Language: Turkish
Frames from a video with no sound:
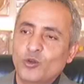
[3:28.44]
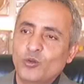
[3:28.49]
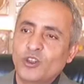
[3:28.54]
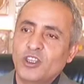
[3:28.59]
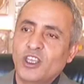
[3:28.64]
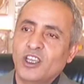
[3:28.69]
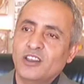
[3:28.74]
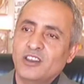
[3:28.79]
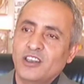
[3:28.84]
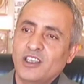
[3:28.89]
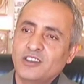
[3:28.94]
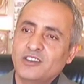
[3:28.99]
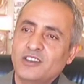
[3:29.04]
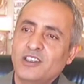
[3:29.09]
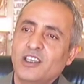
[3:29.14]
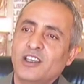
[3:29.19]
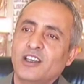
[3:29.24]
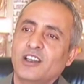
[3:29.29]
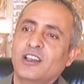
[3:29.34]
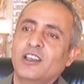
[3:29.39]
TÜBİTAK
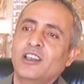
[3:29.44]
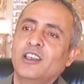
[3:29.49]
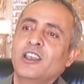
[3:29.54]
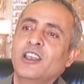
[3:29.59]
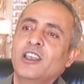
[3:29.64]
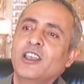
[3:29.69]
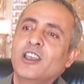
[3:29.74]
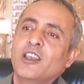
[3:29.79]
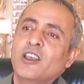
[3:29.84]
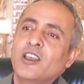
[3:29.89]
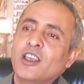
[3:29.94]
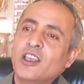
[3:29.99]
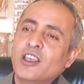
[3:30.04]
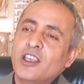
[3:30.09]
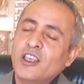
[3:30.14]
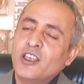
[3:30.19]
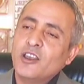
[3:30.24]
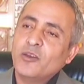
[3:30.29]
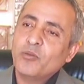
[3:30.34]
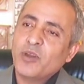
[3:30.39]
destekli
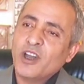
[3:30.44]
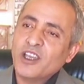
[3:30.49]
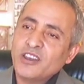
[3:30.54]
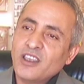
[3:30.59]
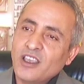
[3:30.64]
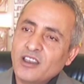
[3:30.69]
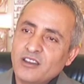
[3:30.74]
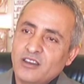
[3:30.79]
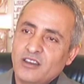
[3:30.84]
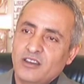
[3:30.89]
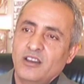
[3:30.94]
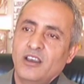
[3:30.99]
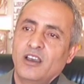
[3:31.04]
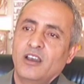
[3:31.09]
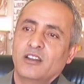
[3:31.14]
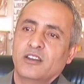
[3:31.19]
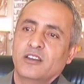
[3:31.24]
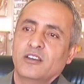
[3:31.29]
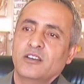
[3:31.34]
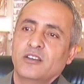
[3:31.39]
e, patentini
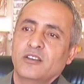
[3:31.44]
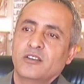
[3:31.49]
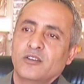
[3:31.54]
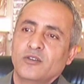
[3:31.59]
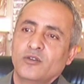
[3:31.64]
aldık.